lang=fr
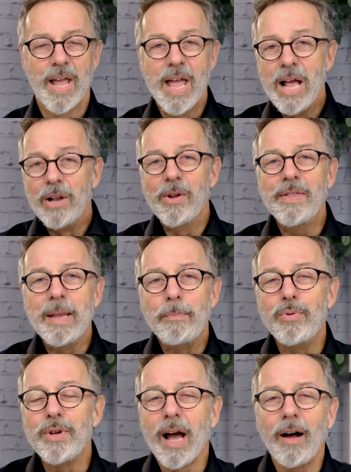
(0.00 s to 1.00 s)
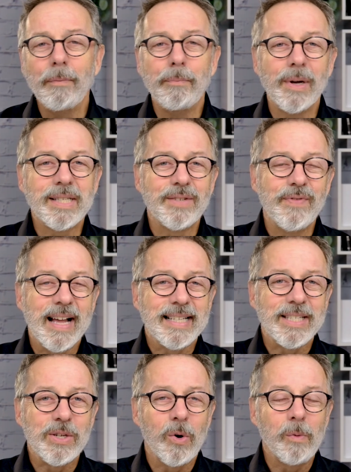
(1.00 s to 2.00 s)
L'une des plus grandes
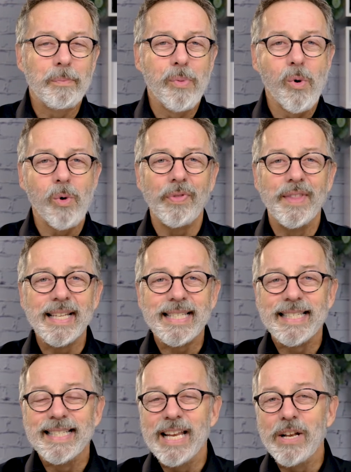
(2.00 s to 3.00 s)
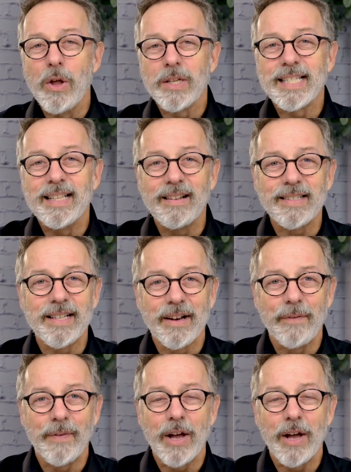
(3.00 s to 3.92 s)
motivations pour décider de se lancer en affaires,